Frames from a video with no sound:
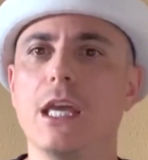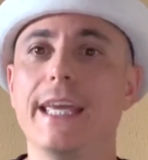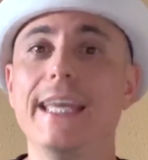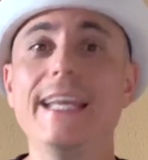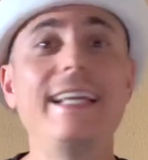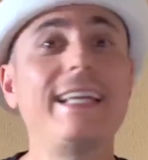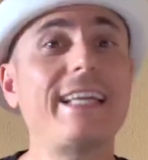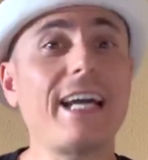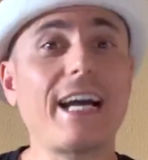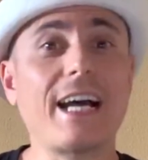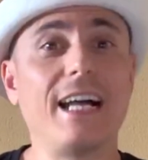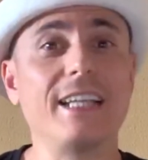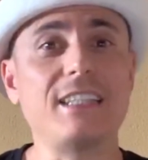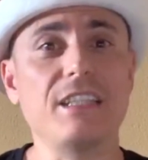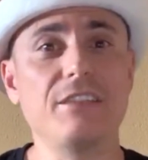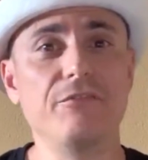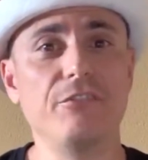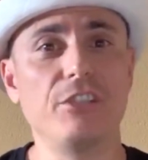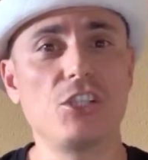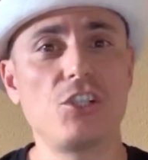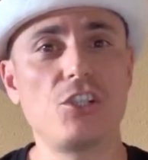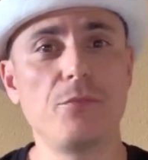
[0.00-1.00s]
Il karate
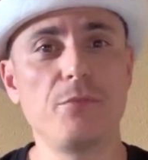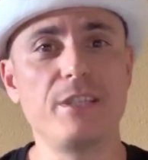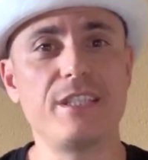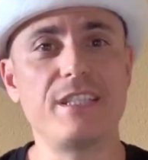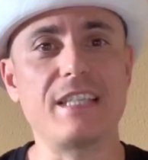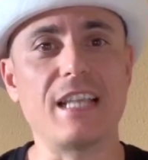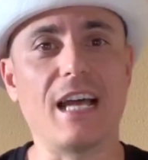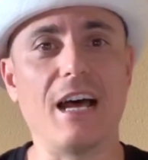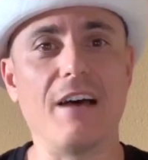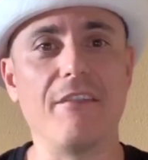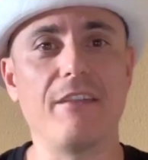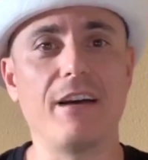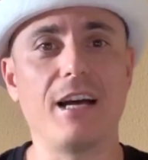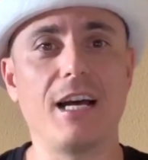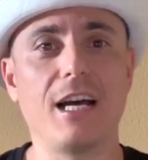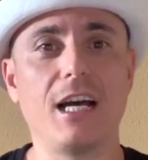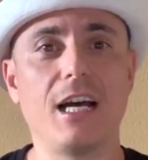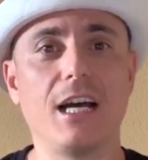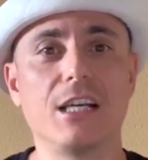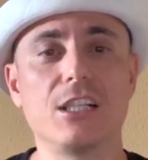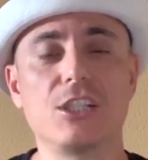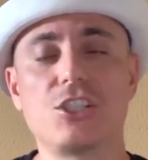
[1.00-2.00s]
invece mi
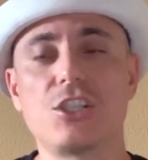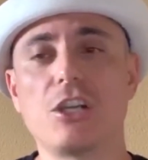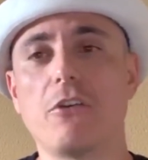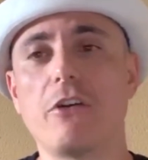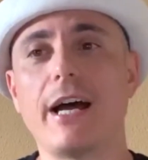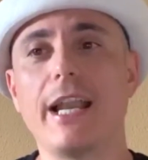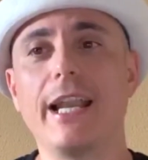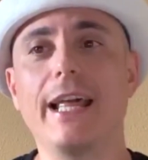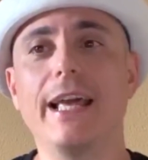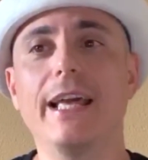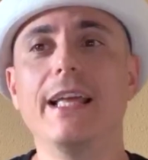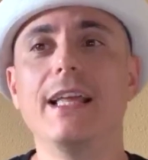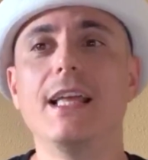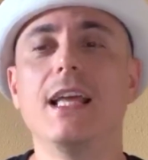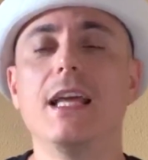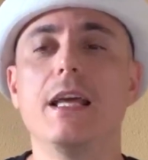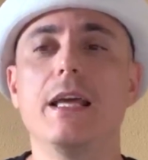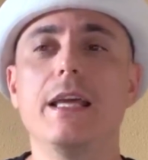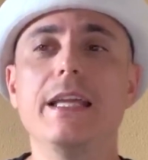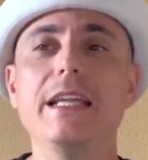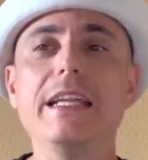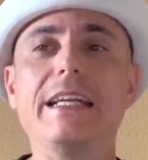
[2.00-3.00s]
stava. Ciao Ale.
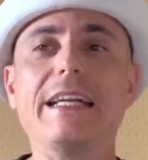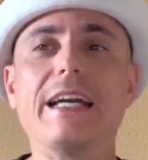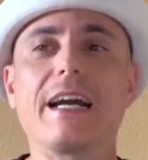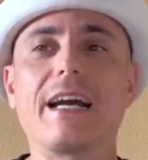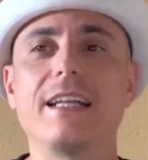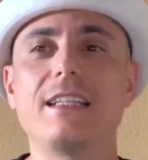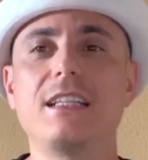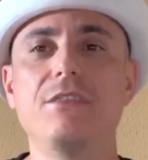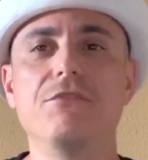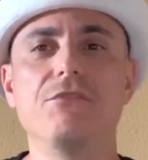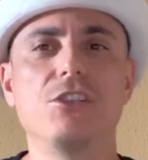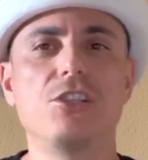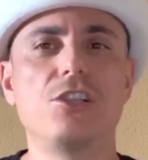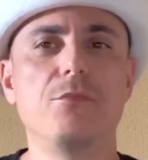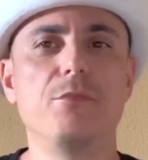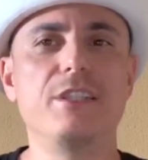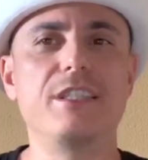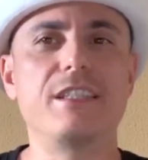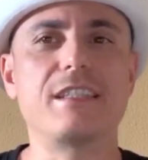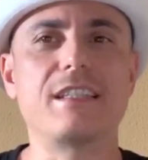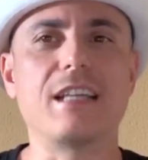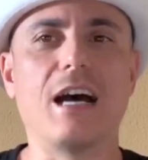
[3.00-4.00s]
Il karate invece
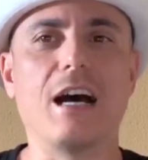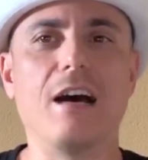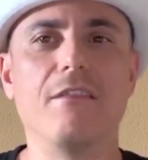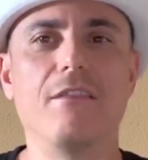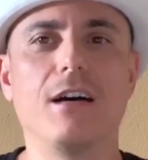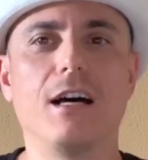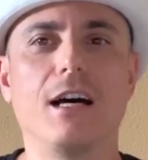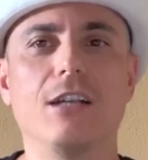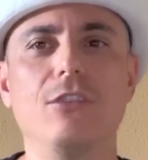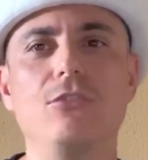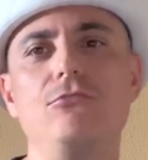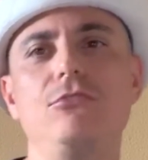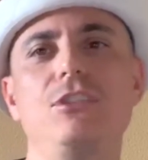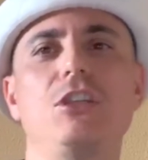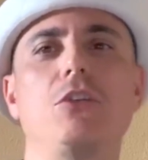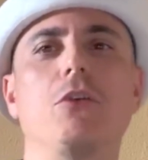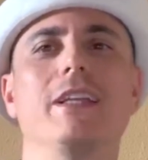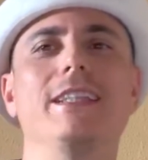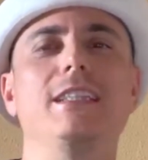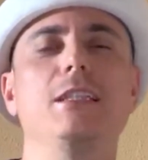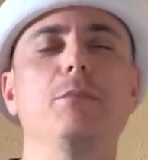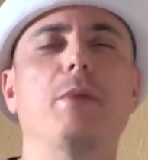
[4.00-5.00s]
mi stava. Non dico
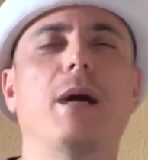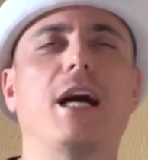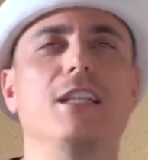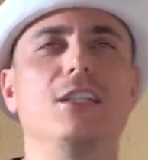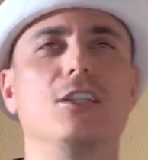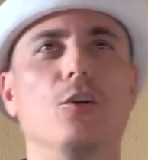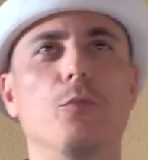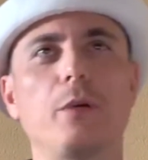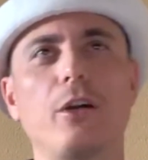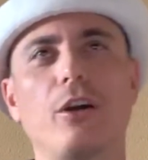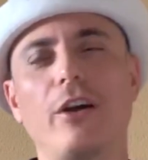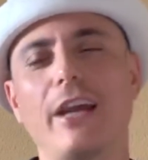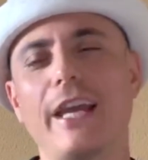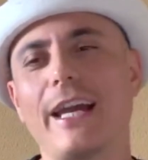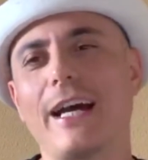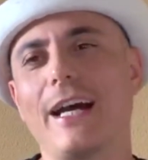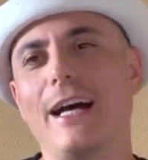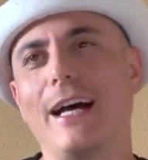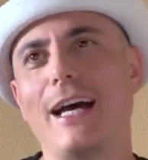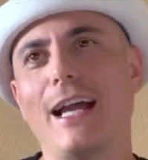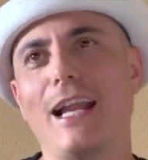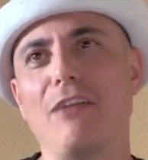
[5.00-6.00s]
antipatico, però
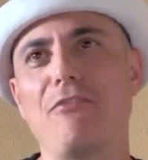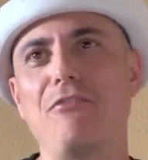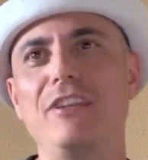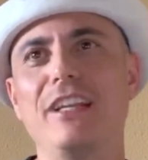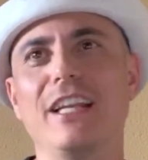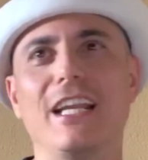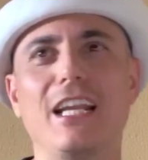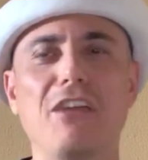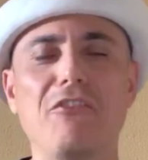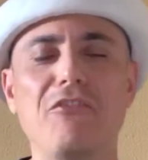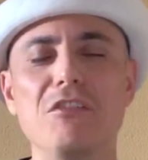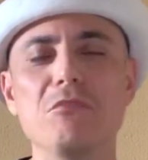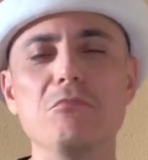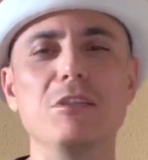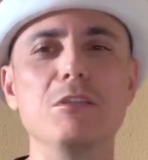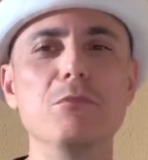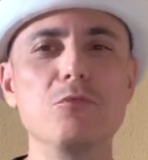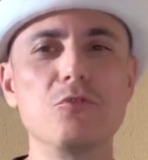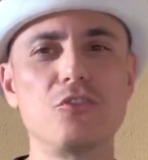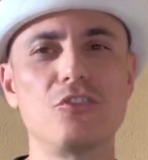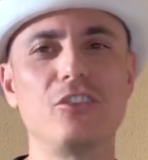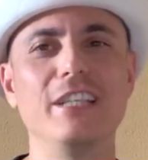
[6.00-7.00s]
era alla fine nei film di
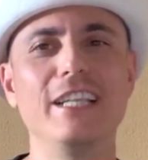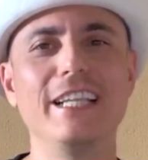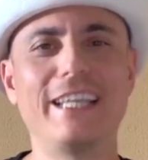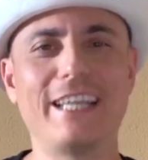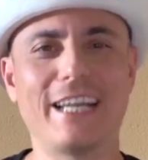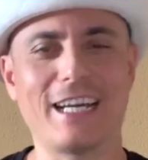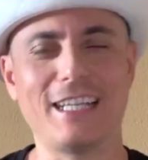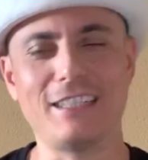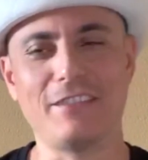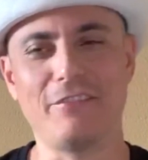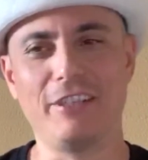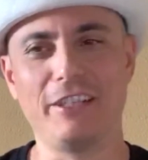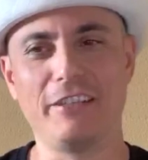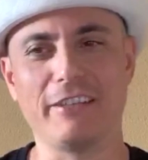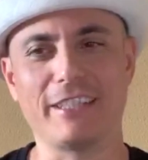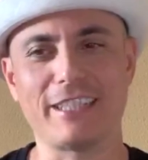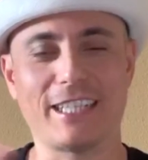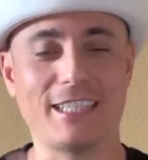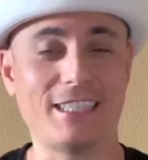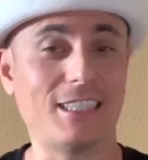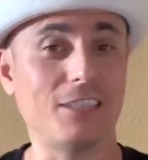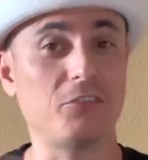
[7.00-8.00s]
Bruce Lee il karate veniva
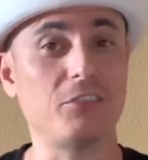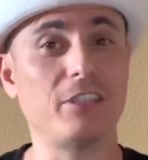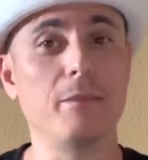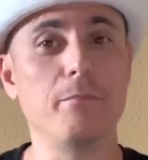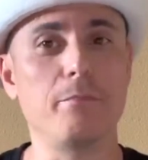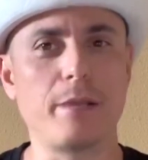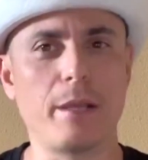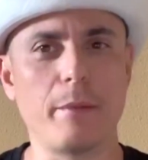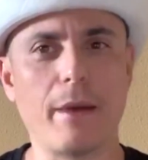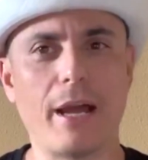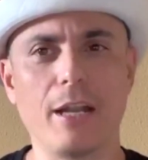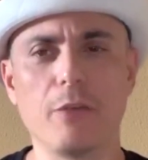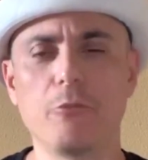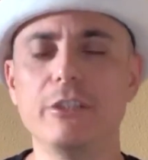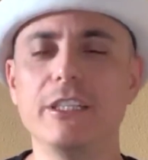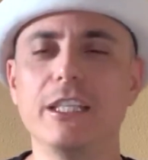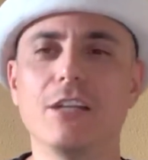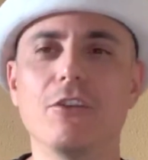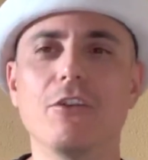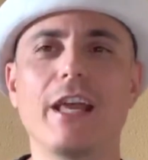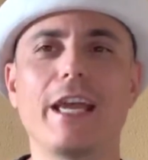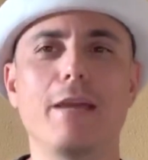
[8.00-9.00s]
trattato sempre male.
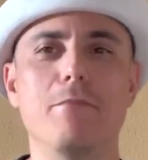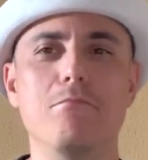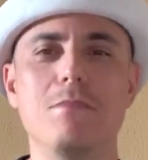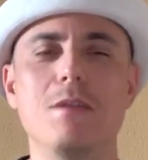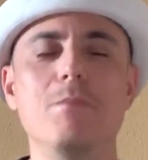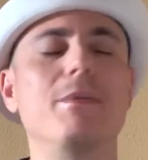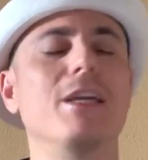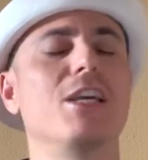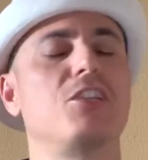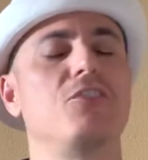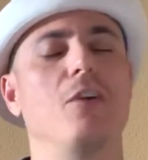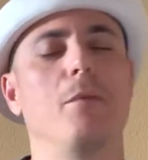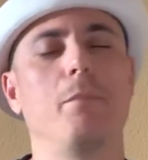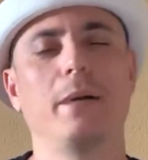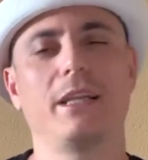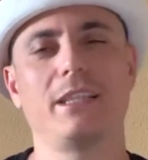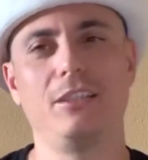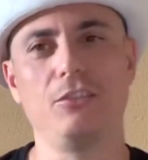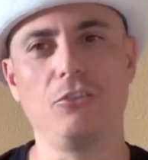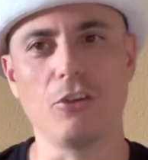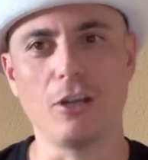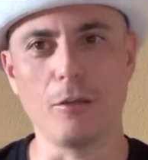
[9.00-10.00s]
Quindi non è che mi piaceva
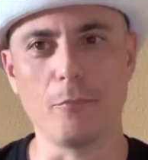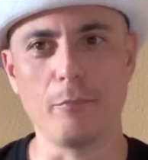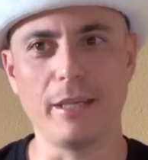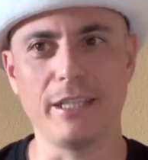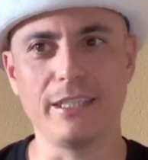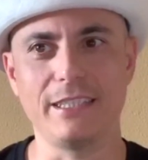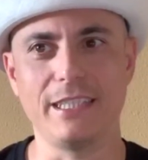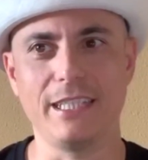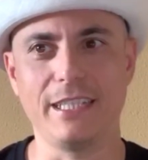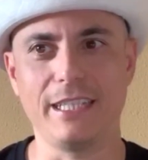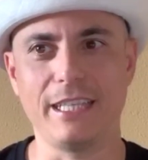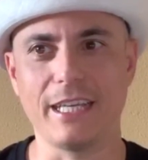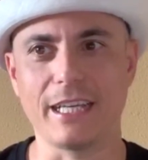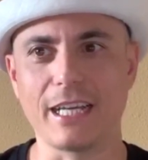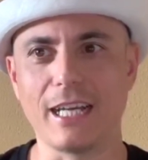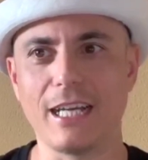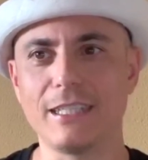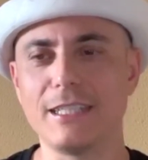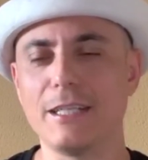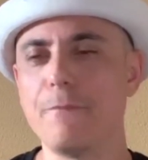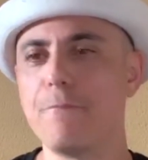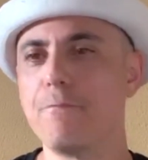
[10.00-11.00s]
particolarmente il
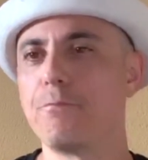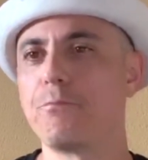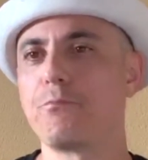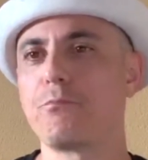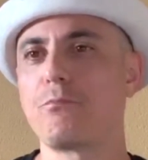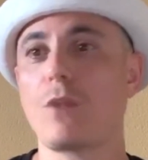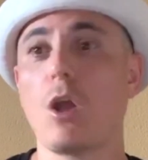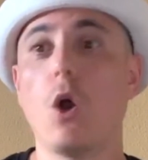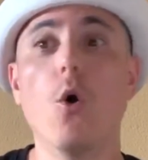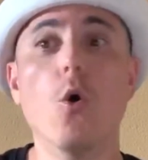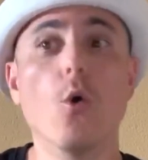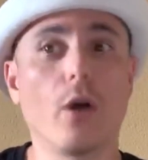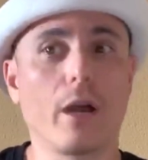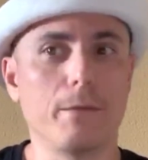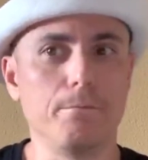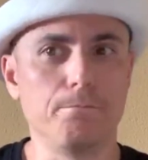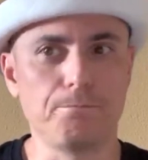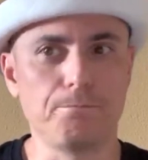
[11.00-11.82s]
karate. Ora,